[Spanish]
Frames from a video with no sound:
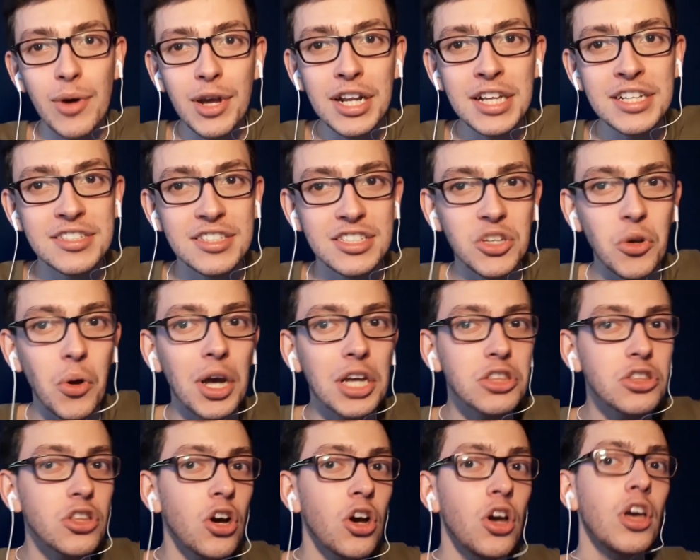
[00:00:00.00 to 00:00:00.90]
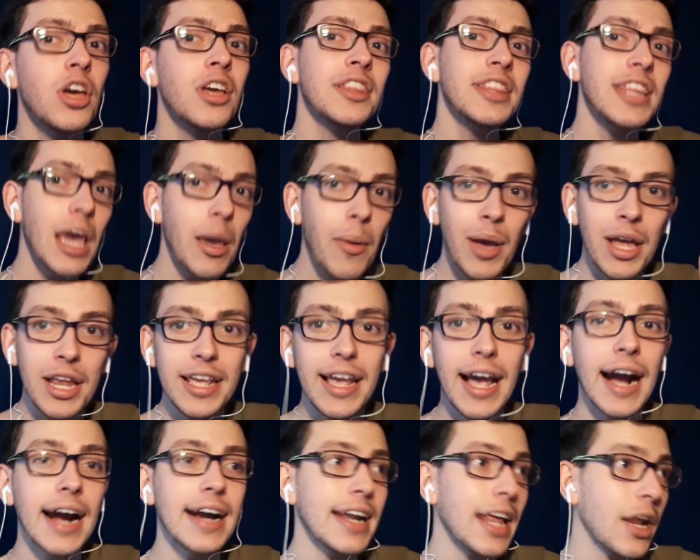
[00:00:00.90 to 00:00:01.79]
a ver quién se lleva esto.
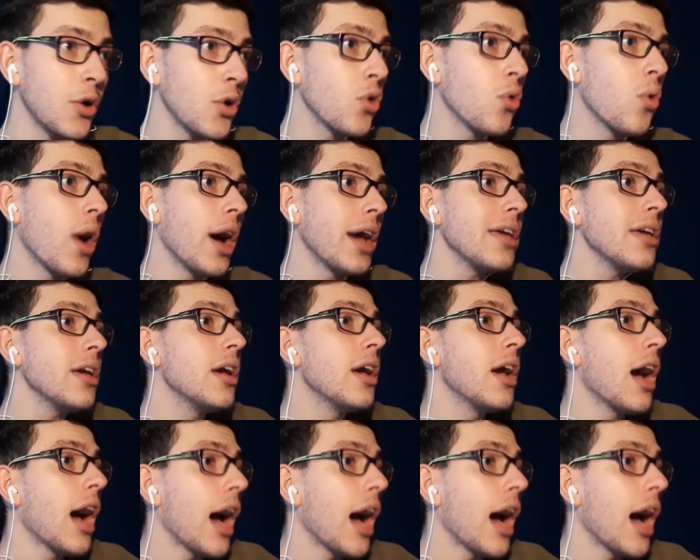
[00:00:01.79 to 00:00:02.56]
Debería ganar Uruguay.